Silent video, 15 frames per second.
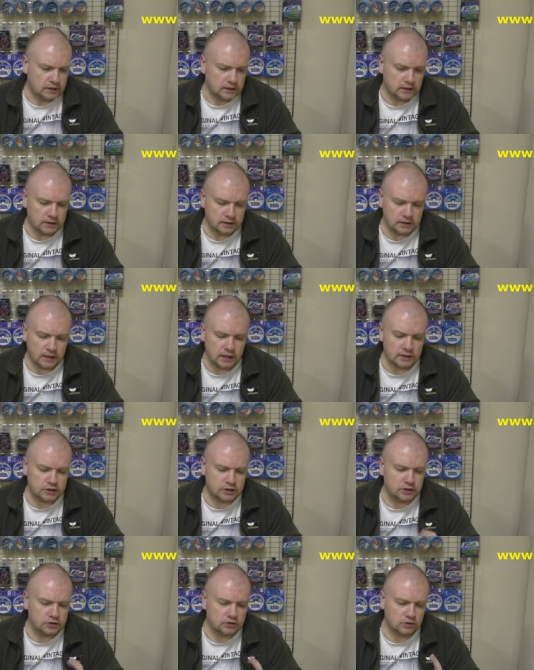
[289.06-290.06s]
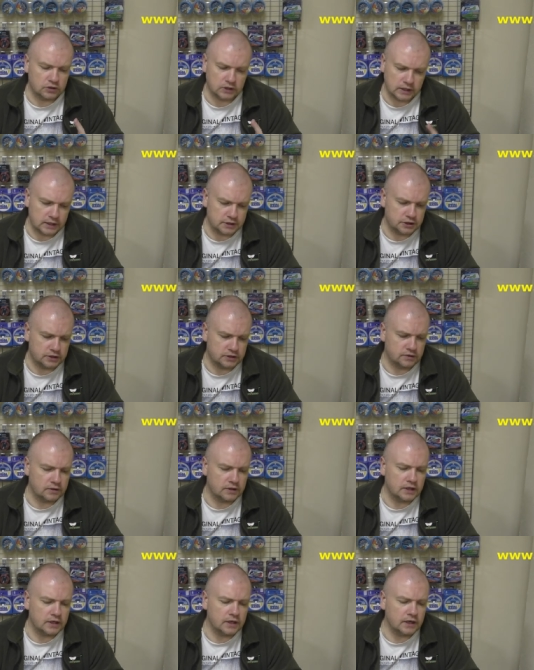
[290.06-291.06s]
Э, дальше идет
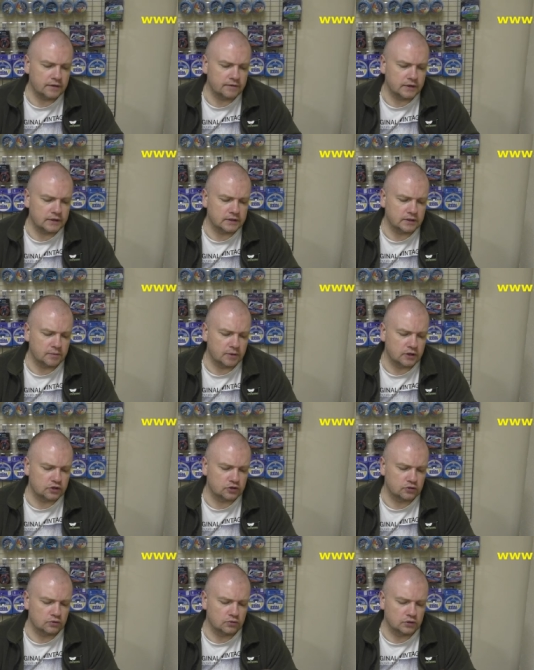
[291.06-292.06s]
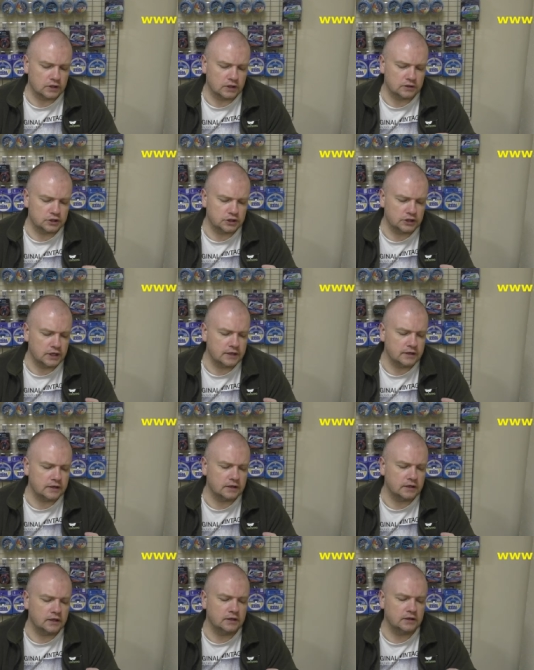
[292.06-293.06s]
качественная Эва, небольшое
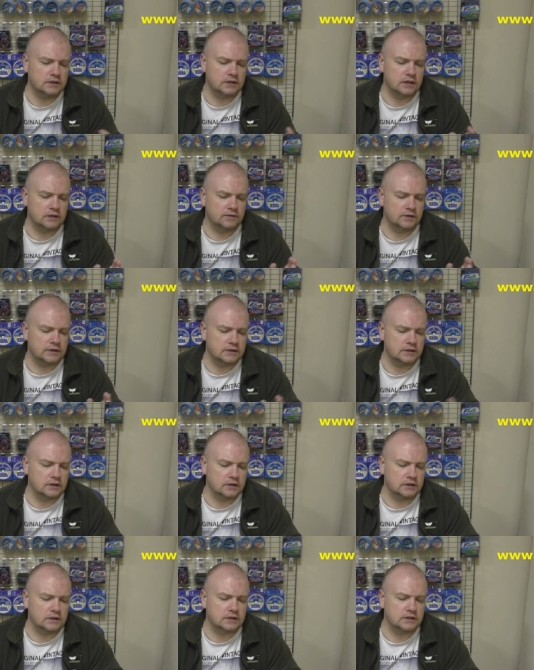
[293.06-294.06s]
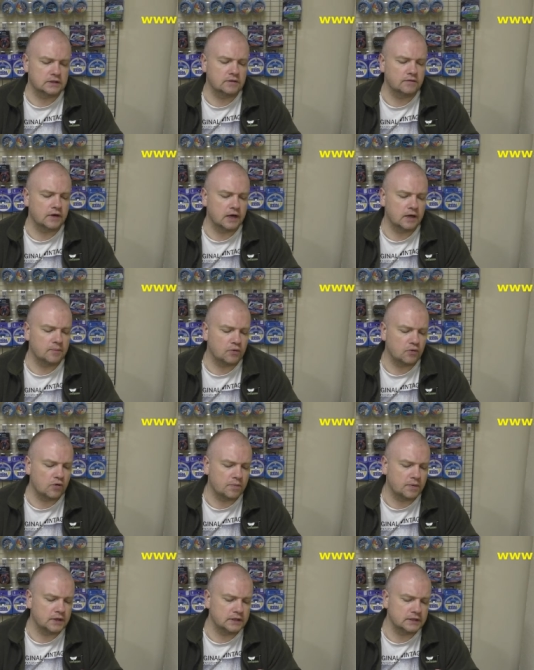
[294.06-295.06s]
утолщение и, соответственно, торцевая
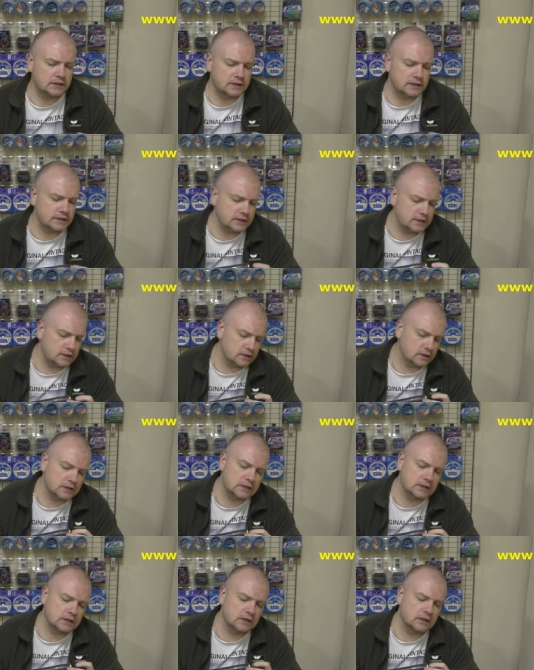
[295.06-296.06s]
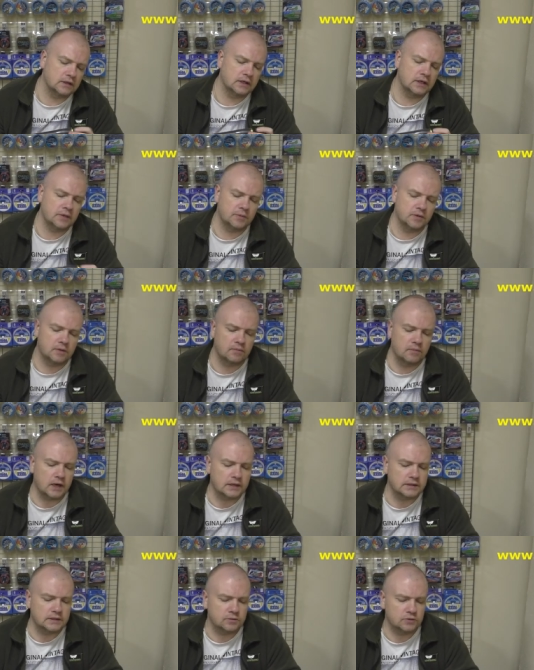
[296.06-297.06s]
пробка из резины с лейблом
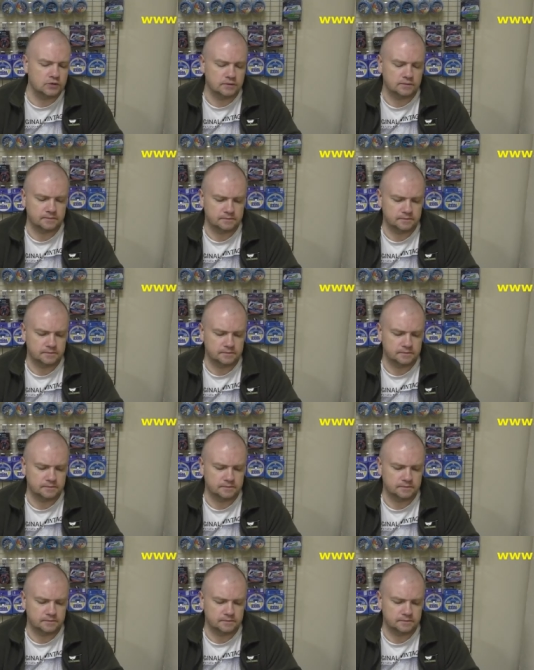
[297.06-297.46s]
Максимус.